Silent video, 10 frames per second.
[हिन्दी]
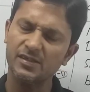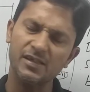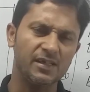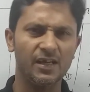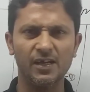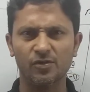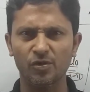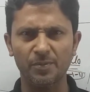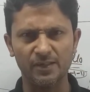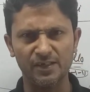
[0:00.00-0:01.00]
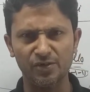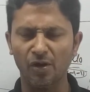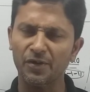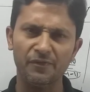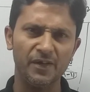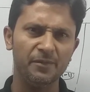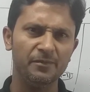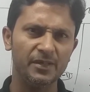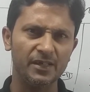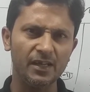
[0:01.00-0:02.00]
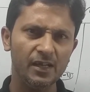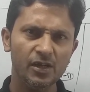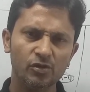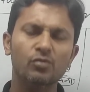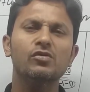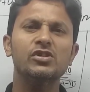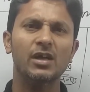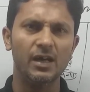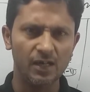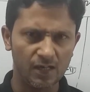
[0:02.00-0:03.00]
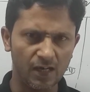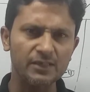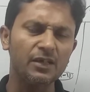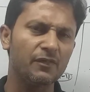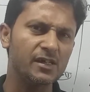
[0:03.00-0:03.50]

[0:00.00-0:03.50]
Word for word: ठीक है यार कोई बात नहीं डोंट वेरी ठीक है तो कुछ अदर uh,